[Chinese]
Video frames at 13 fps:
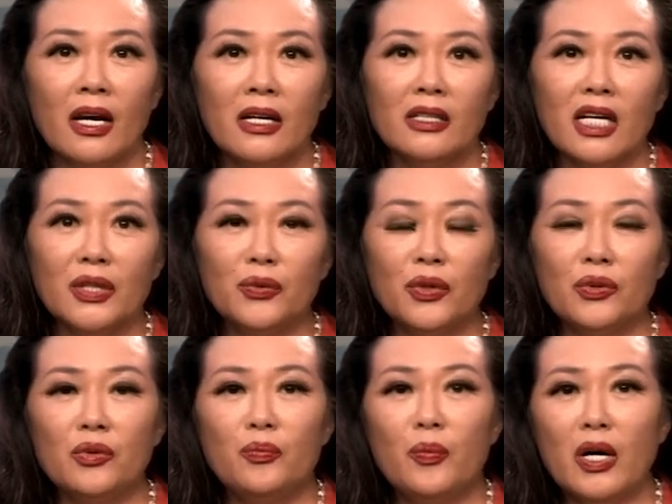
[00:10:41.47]
但对
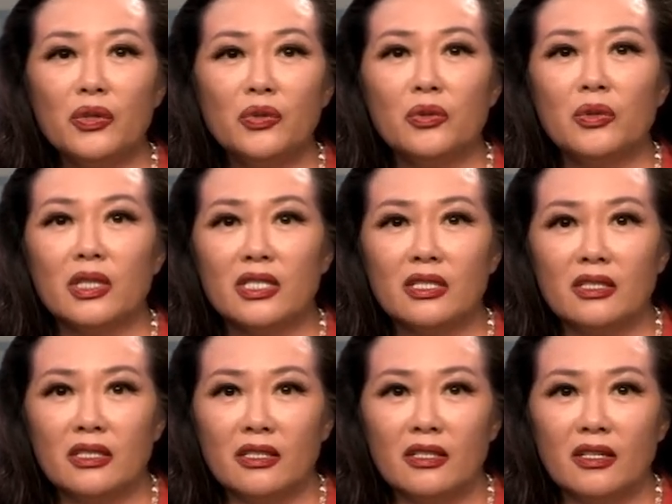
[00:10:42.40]
于帮助过自
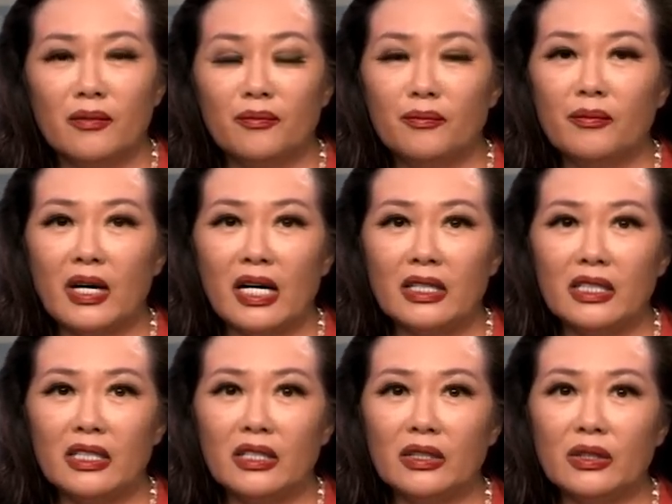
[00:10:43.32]
己的人，玛
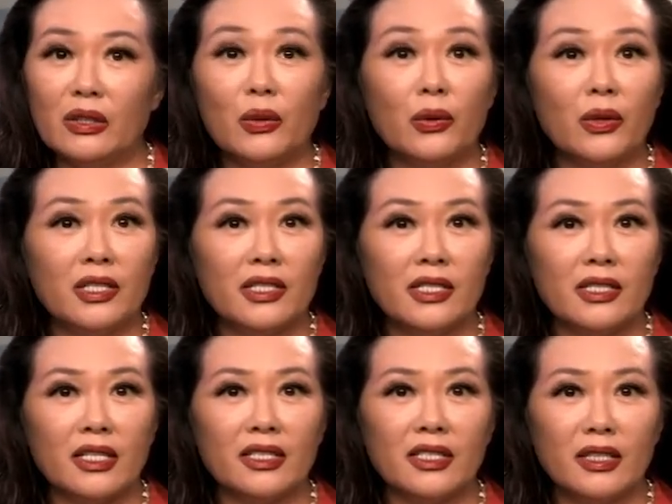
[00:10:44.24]
丽都会记
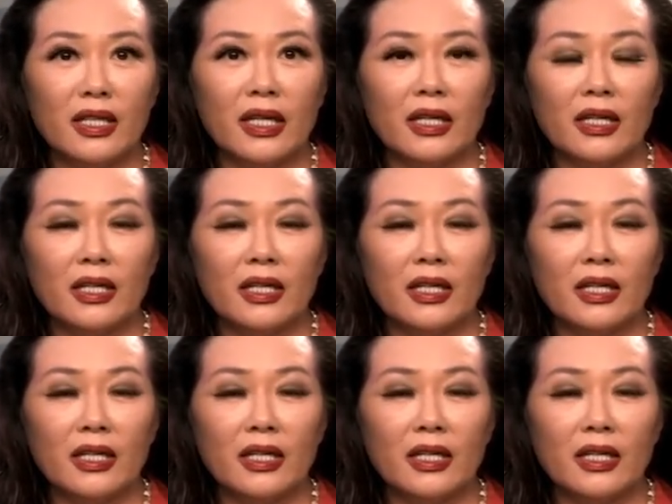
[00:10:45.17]
在心里。